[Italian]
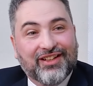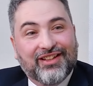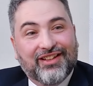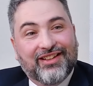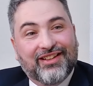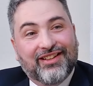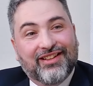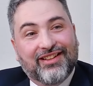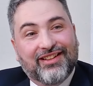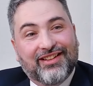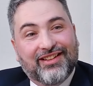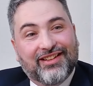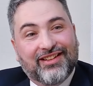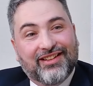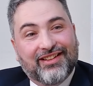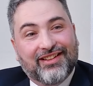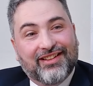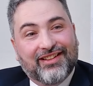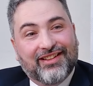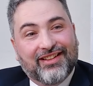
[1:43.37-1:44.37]

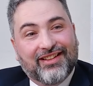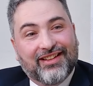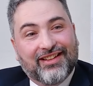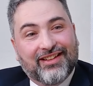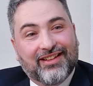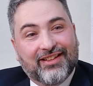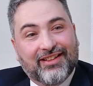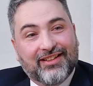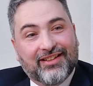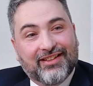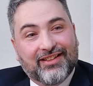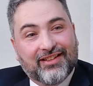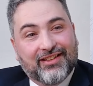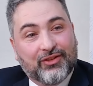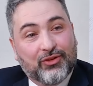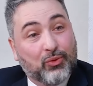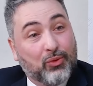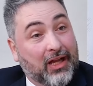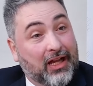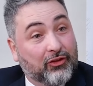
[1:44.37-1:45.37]
eh, è
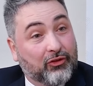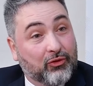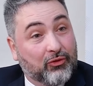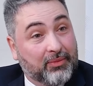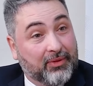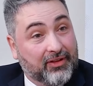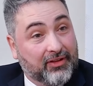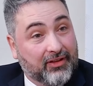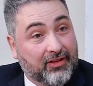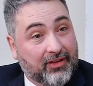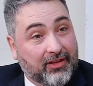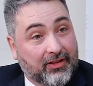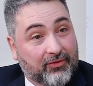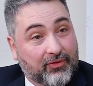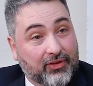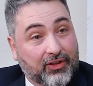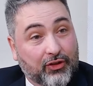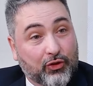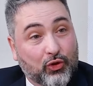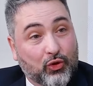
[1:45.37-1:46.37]
durato per,
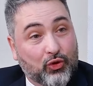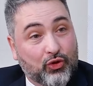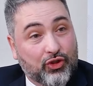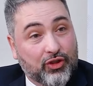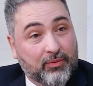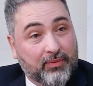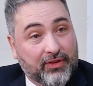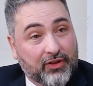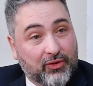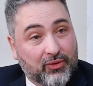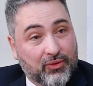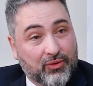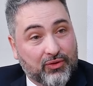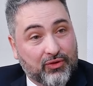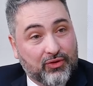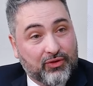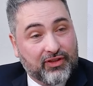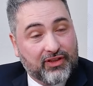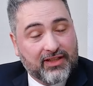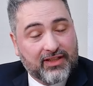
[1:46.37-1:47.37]
fino ad oggi il
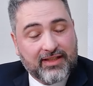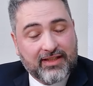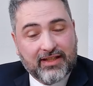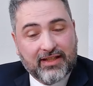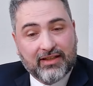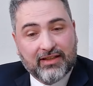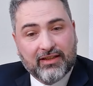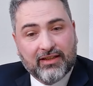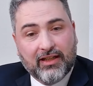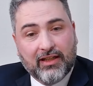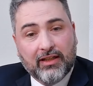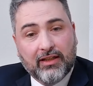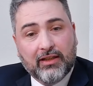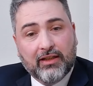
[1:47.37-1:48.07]
percorso dell'azienda,